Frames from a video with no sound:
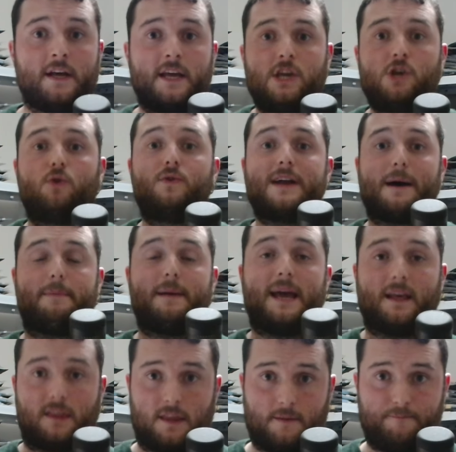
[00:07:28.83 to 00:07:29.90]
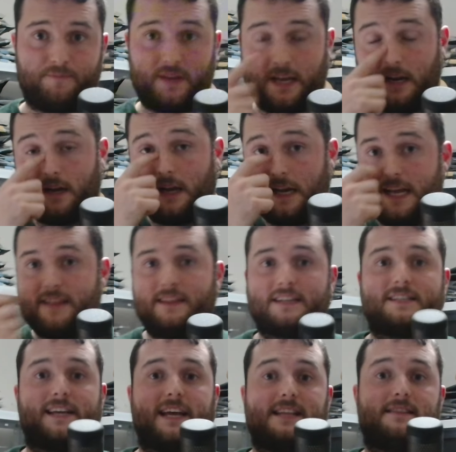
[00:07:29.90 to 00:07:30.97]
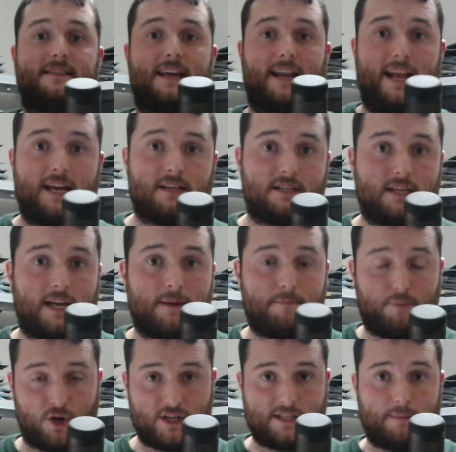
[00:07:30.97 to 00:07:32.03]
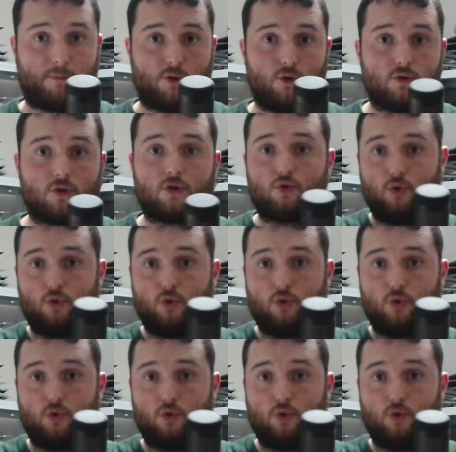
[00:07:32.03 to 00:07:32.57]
y una vez que el cliente se interese por este producto,